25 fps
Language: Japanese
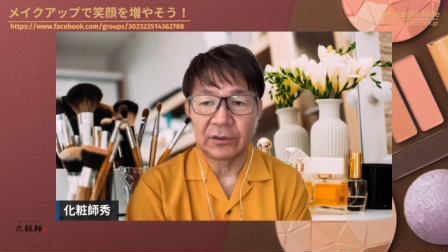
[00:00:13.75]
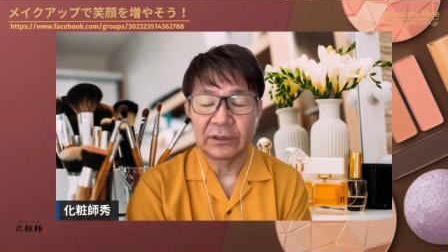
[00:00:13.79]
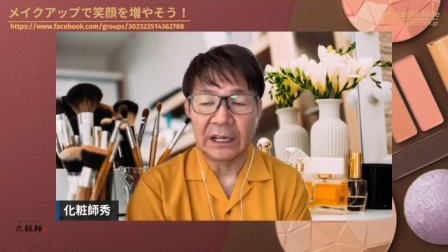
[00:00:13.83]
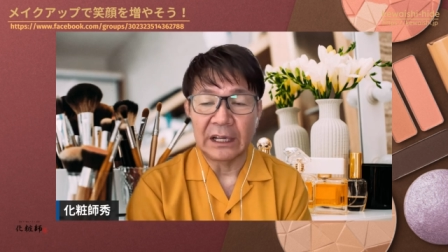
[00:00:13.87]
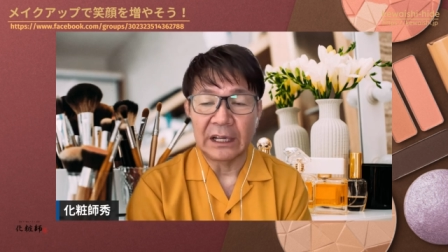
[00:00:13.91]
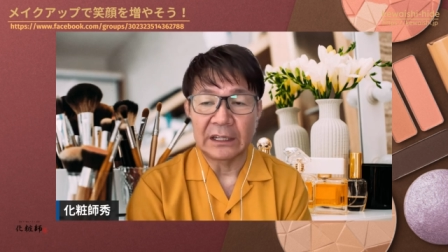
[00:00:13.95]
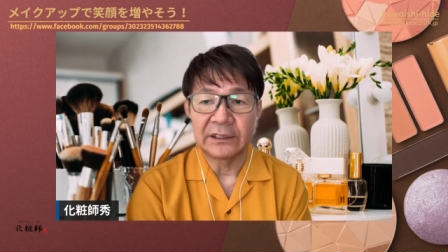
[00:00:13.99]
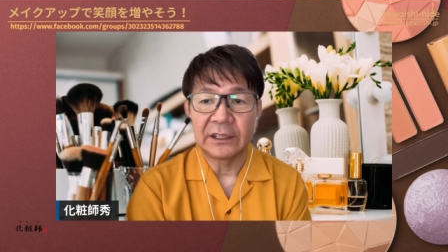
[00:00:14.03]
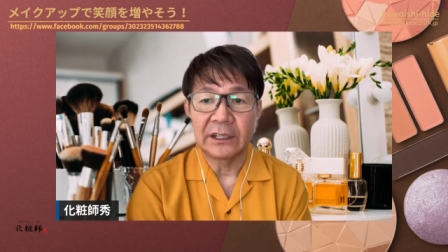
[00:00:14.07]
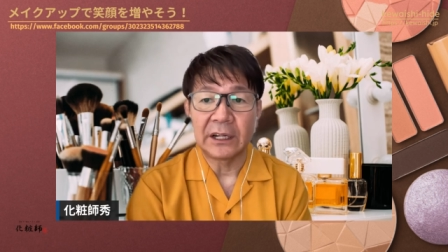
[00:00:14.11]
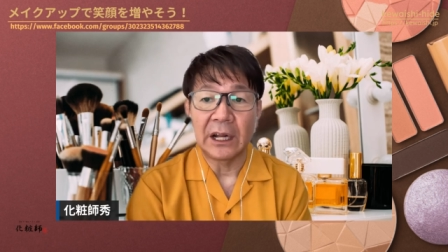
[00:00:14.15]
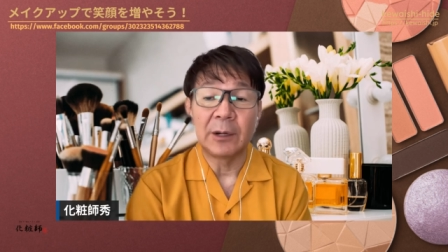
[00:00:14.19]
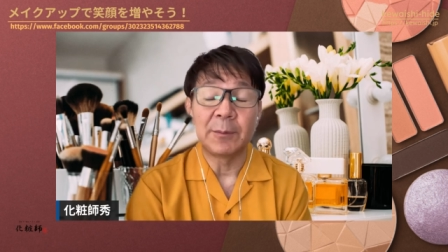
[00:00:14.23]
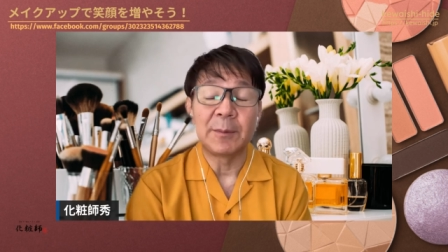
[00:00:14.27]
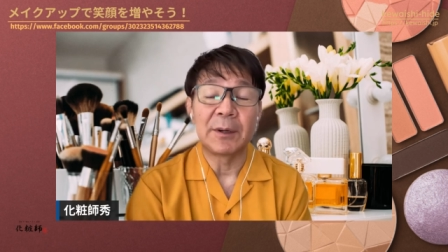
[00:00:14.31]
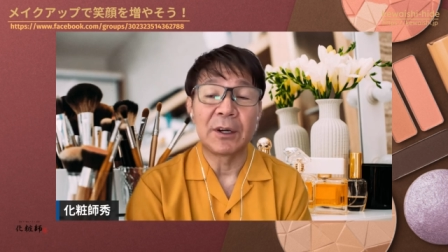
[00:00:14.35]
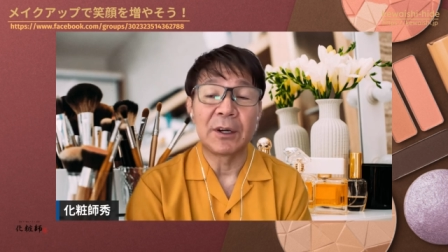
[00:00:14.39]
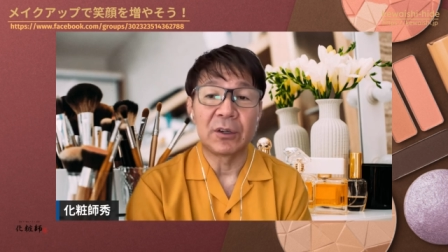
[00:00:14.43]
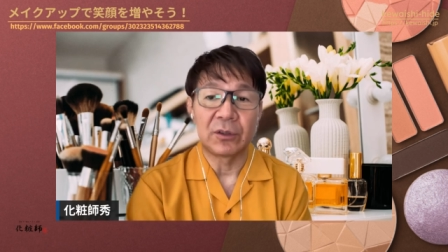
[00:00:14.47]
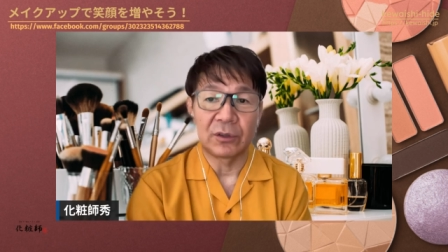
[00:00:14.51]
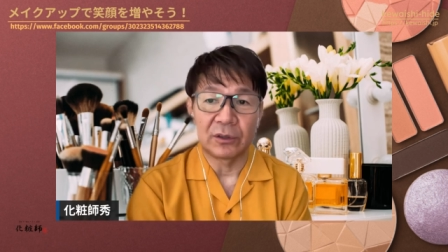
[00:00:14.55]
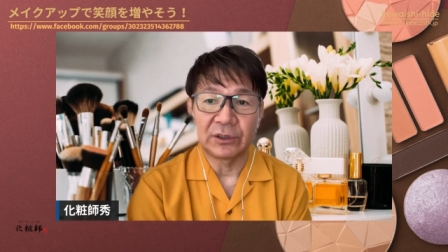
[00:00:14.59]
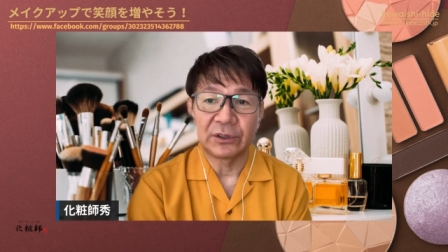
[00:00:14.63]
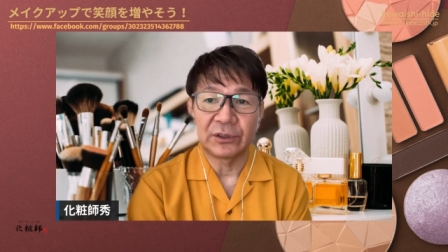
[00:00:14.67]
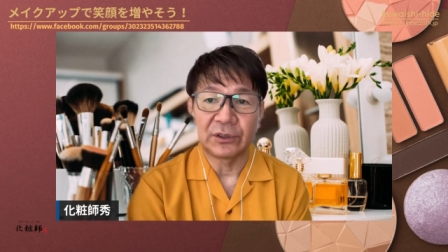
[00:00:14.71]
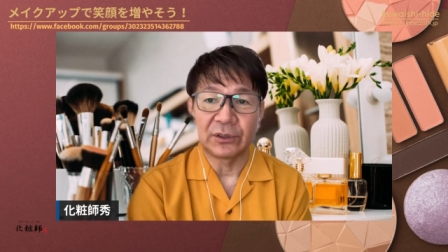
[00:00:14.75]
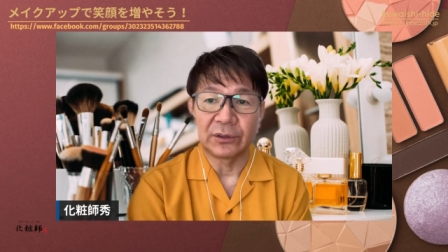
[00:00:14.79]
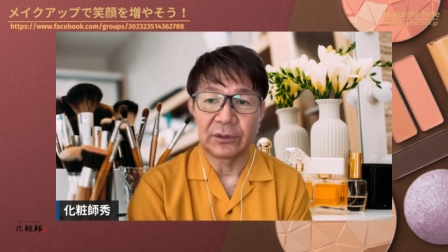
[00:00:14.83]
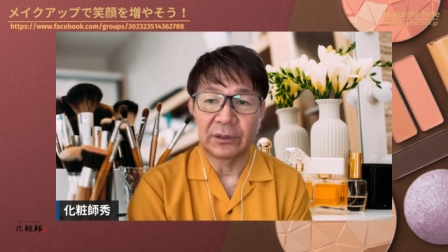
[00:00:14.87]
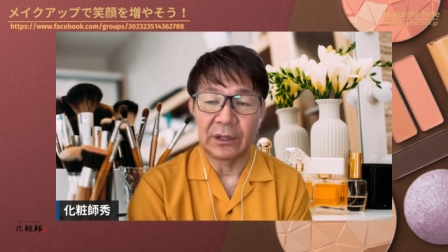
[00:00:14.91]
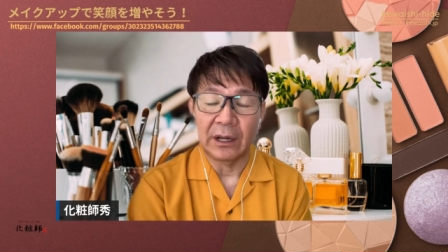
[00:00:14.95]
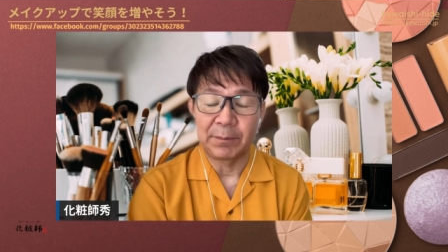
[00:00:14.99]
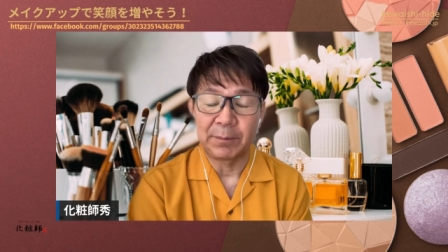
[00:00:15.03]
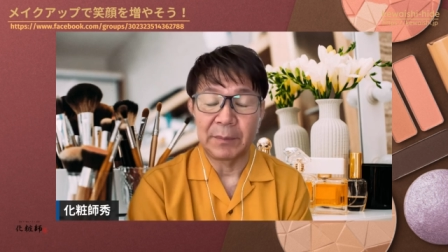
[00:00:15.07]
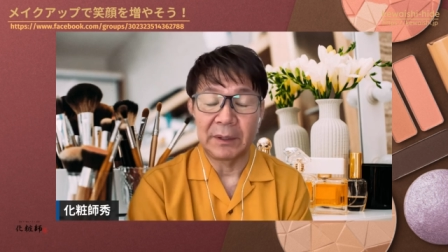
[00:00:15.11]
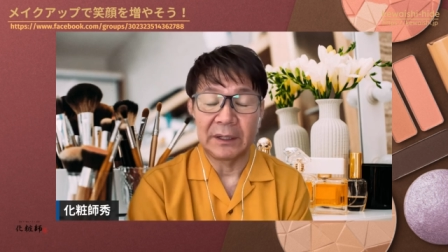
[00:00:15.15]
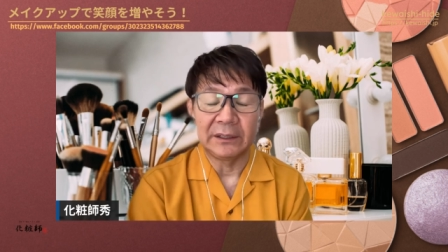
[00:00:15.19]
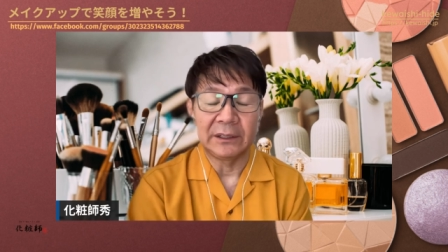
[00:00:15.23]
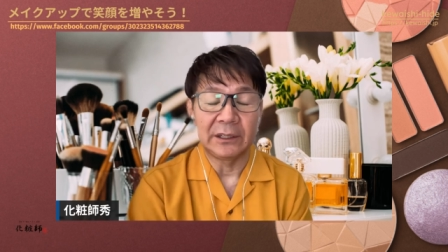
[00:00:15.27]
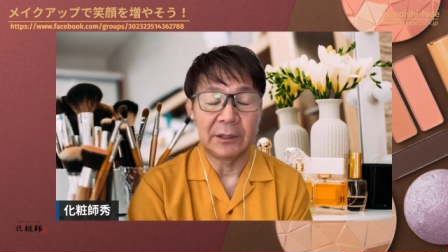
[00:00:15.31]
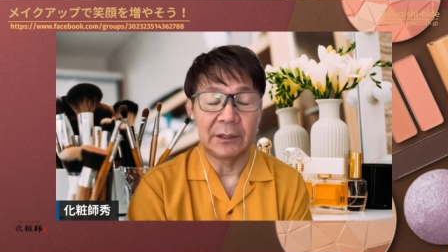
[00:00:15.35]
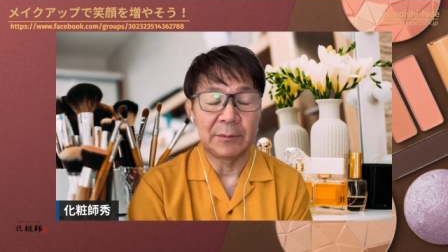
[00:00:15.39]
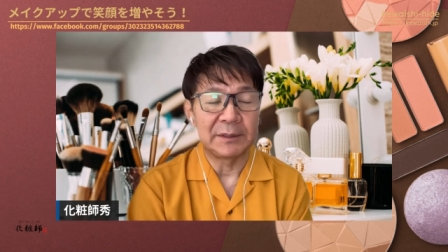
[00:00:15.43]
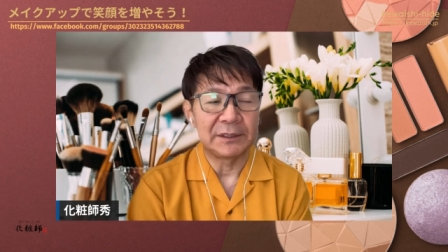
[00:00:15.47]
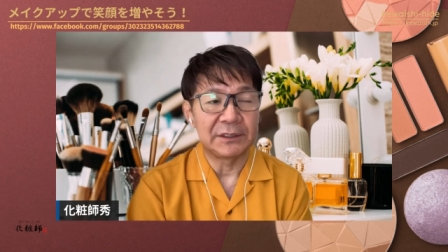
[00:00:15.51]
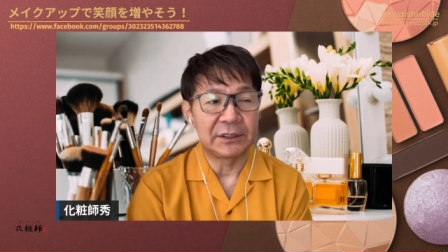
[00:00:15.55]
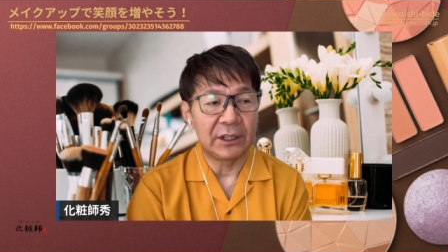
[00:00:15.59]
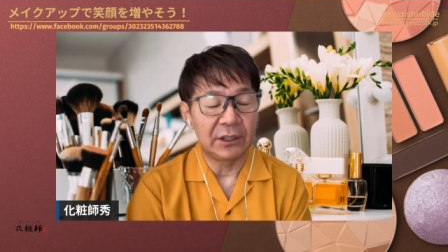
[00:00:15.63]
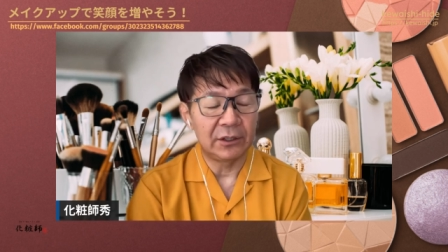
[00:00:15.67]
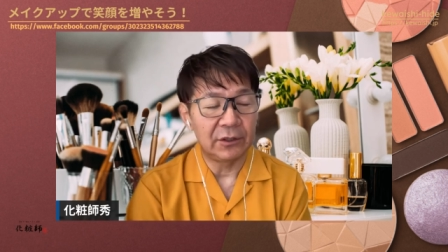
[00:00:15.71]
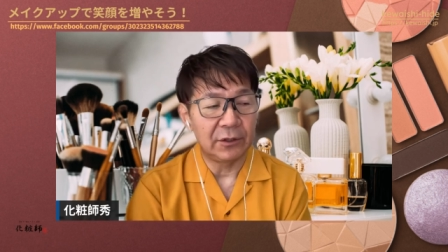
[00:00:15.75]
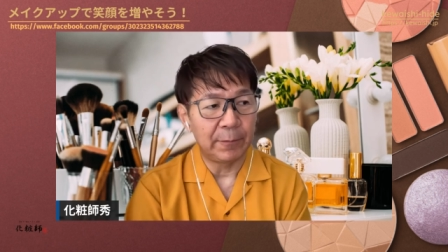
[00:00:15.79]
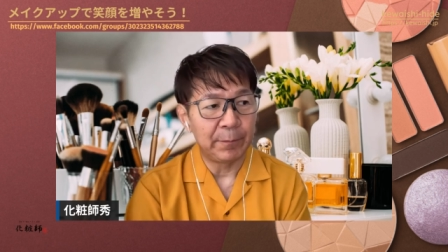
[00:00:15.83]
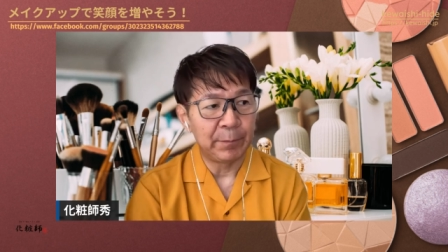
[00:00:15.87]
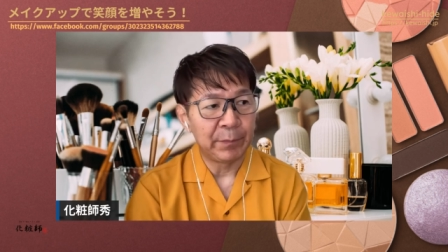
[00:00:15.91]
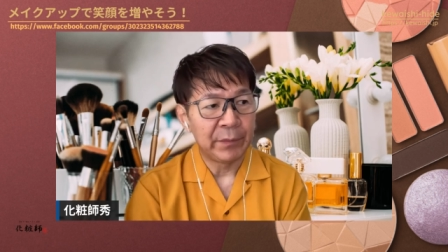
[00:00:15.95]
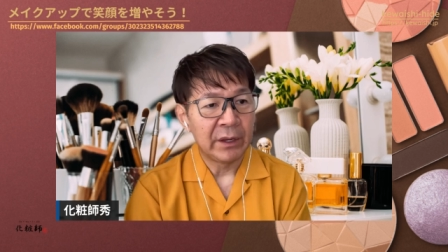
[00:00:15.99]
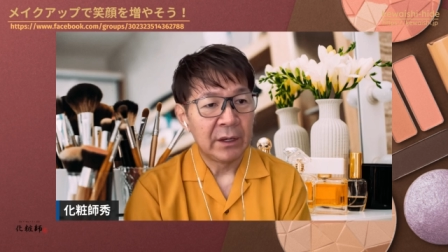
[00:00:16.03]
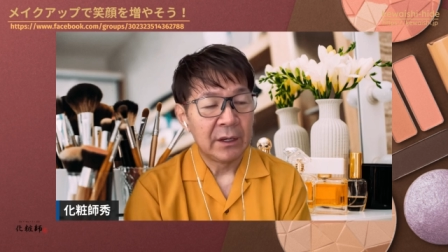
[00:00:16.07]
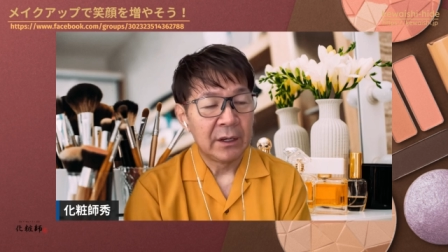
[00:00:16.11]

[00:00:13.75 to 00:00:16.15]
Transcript: 男性であればこの人ってやっぱいてますけど、